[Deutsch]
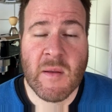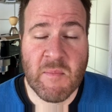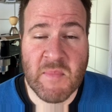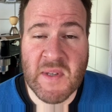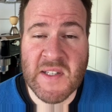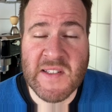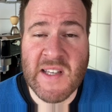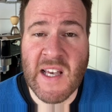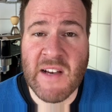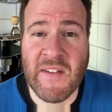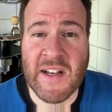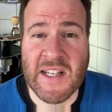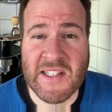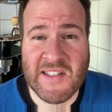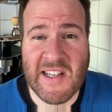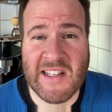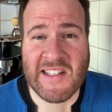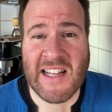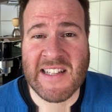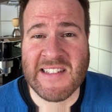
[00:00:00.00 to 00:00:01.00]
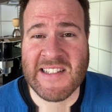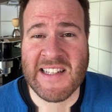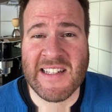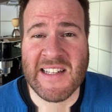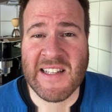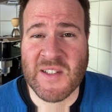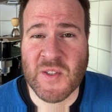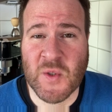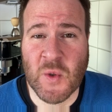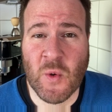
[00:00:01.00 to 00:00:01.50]
Bisher war es ja
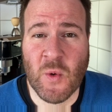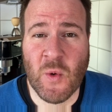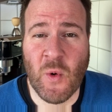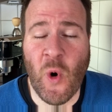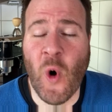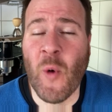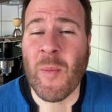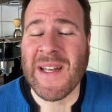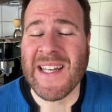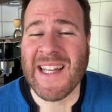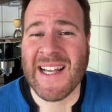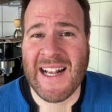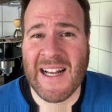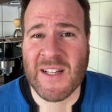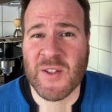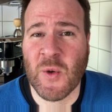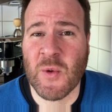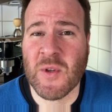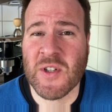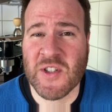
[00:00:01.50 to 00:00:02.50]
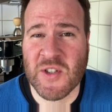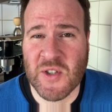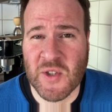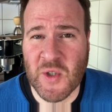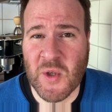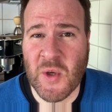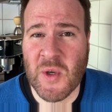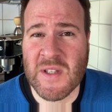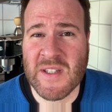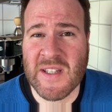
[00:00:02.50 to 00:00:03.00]
tatsächlich so, um in der katholischen
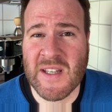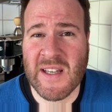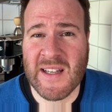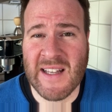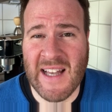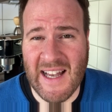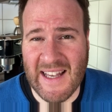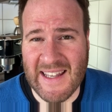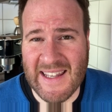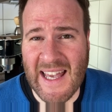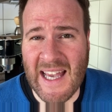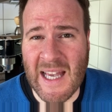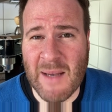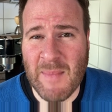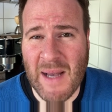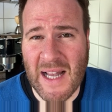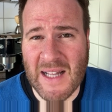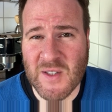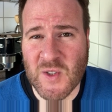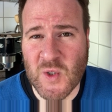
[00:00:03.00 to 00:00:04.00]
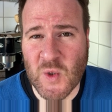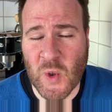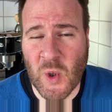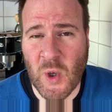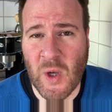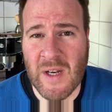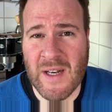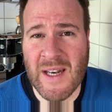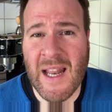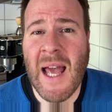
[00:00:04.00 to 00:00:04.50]
Kirche Karriere machen zu
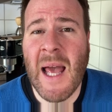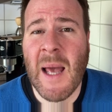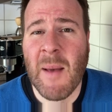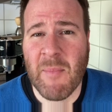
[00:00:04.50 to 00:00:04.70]
können,